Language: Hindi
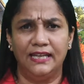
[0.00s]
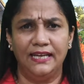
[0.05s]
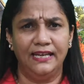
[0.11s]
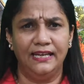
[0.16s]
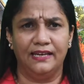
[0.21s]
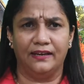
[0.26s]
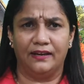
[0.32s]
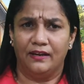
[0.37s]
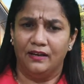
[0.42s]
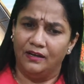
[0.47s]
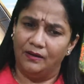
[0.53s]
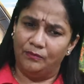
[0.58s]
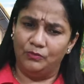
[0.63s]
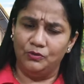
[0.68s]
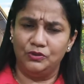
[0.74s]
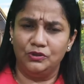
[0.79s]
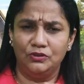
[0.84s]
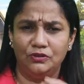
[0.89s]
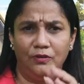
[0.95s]
नहीं है
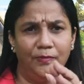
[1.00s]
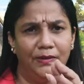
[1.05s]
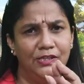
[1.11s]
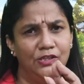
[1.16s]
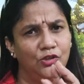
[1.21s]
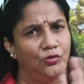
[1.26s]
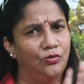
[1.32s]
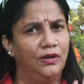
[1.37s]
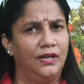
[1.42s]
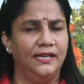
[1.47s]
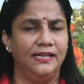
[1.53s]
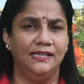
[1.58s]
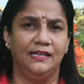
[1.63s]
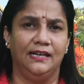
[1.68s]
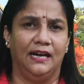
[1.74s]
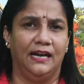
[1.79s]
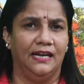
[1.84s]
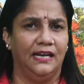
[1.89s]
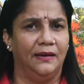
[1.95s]
मुझे तो बस थोड़ा ही
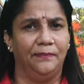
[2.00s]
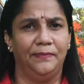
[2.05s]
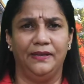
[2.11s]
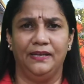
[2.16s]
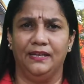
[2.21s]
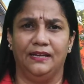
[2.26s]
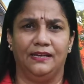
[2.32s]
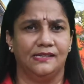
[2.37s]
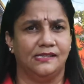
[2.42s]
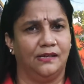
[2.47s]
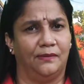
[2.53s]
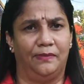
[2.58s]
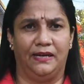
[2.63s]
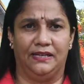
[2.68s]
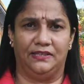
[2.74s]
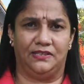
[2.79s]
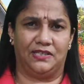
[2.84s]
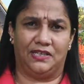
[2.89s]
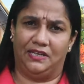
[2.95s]
खाना पीने का
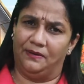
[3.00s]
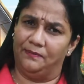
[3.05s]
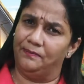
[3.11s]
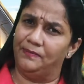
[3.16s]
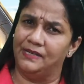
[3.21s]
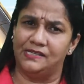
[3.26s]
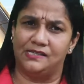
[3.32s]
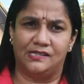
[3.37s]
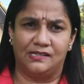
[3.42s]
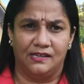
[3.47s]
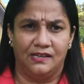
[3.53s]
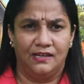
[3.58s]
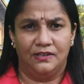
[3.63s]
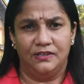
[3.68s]
सामान चाहिए बस